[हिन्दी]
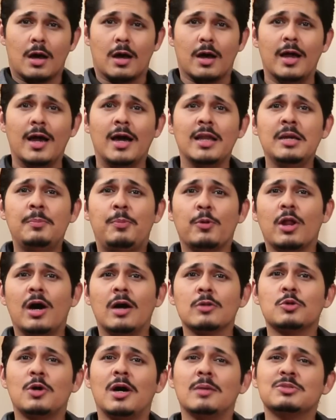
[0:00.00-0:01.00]
ख्याली
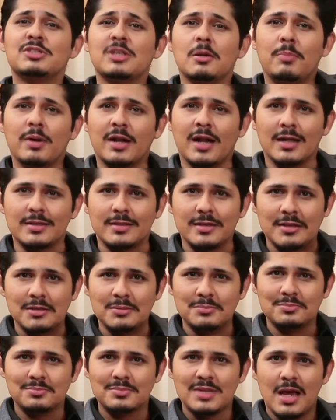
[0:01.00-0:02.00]
पुलाव तो हम सब बनाते
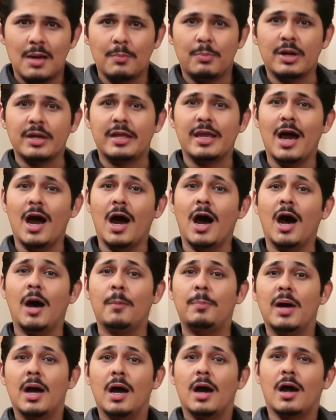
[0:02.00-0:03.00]
हैं पर क्या
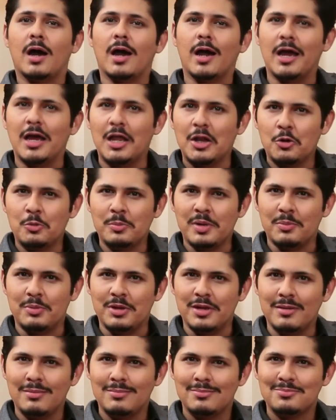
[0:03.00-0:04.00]
आप ख्यालों में
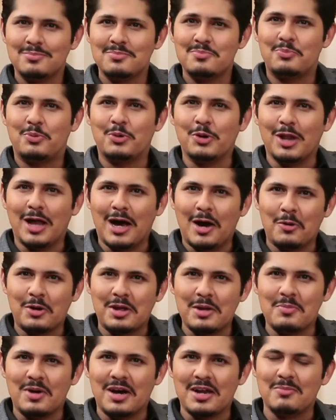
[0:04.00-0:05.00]
भी पुलाव
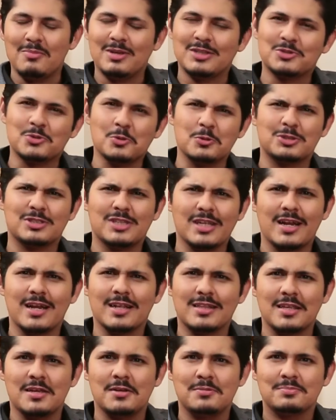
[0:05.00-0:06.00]
के बारे में सोचते
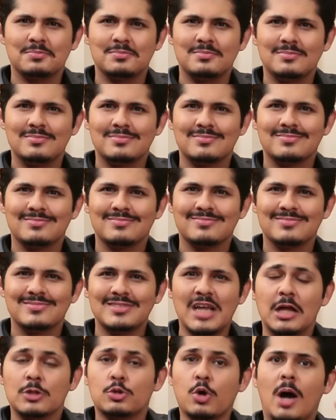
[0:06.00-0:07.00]
रहते हैं
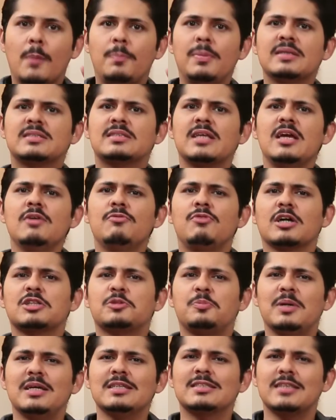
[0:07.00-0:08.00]
तो आपने सही
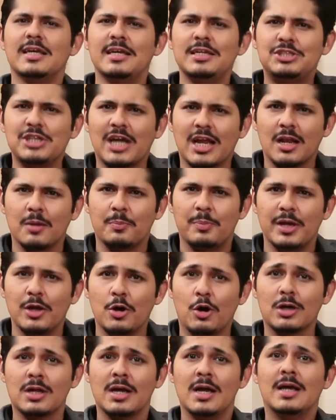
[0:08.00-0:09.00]
वक्त पे सही चैनल पे
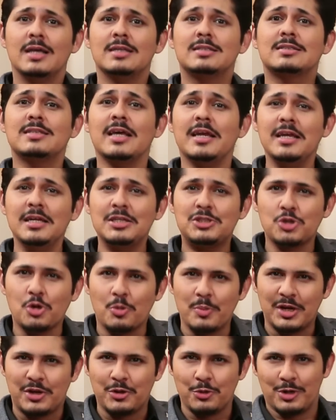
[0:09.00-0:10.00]
और सही शो
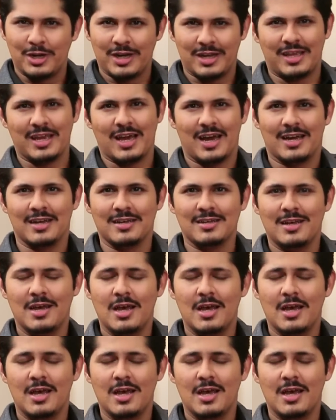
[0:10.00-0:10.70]
में ट्यून इन किया है